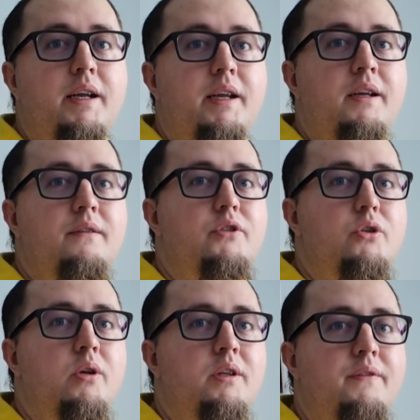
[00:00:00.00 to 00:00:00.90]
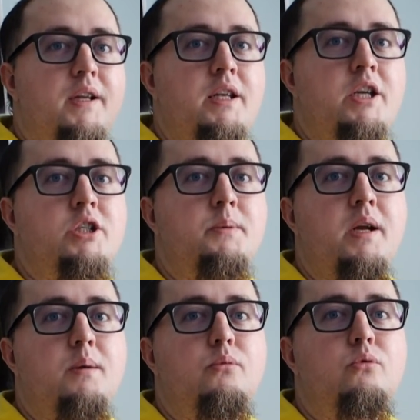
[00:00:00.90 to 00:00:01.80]
И все это в дальнейшем
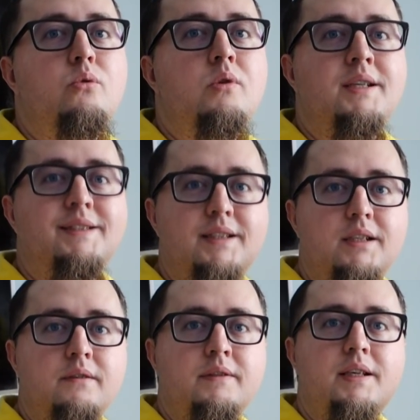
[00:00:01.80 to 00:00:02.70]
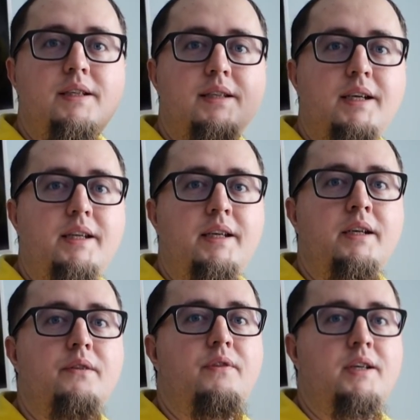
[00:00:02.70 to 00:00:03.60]
я буду разыгрывать
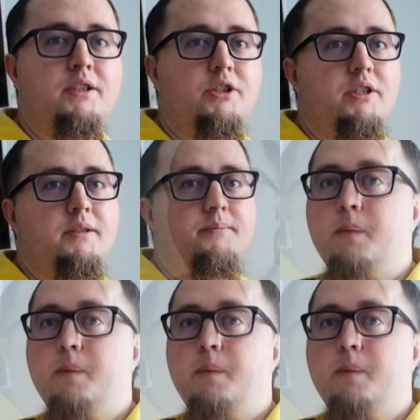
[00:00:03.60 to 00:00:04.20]
среди вас же.